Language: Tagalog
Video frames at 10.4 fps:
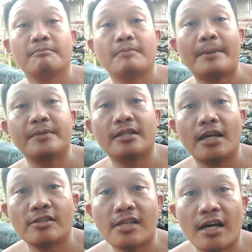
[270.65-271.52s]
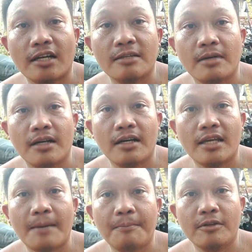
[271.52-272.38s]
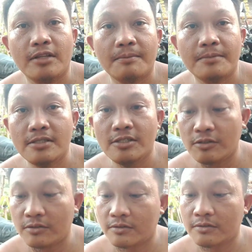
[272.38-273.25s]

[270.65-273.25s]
ma-update kayo sa aking mga i-upload na video